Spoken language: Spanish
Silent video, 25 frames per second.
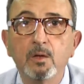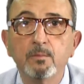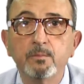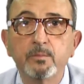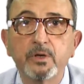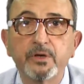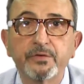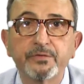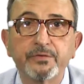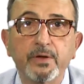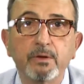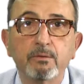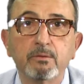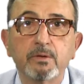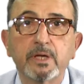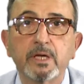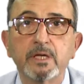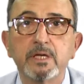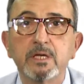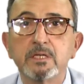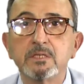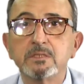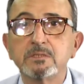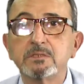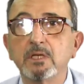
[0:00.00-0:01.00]
pues
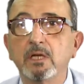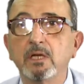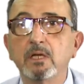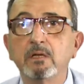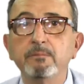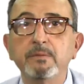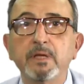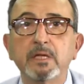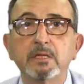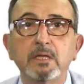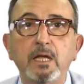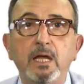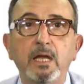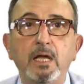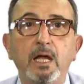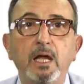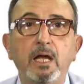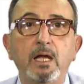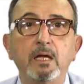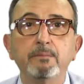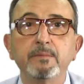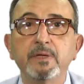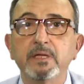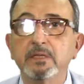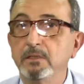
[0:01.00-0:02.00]
aunque se
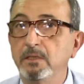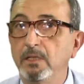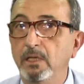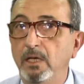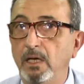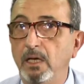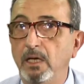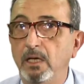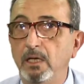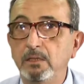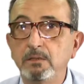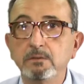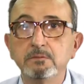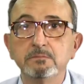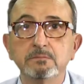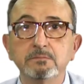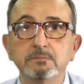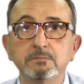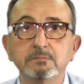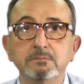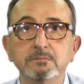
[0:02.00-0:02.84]
limitara a mendigar,